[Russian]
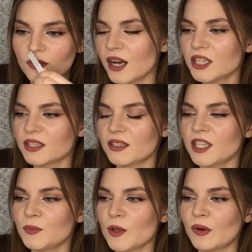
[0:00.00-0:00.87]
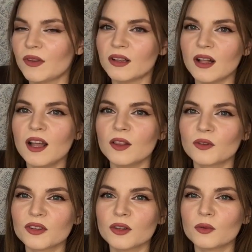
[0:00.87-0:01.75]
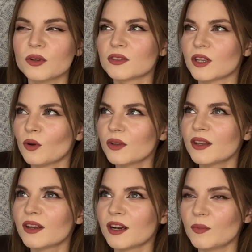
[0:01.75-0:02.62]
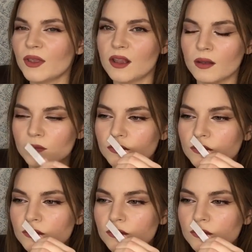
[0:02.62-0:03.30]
Кажется, здесь меня привлекла нота такой соленой карамели.